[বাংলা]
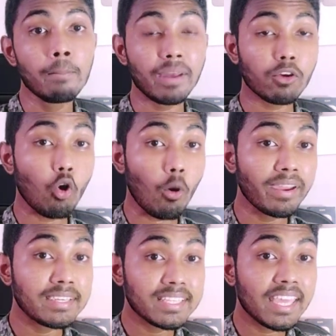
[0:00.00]
মানে
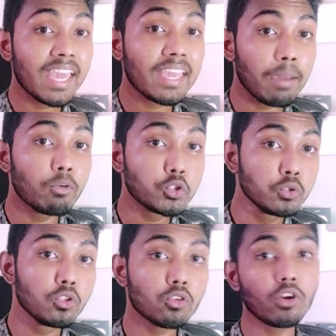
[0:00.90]
কমেন্টকে কেমন
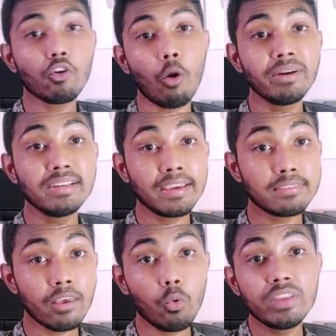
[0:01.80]
সুন্দর করে কমেন্ট লিখছে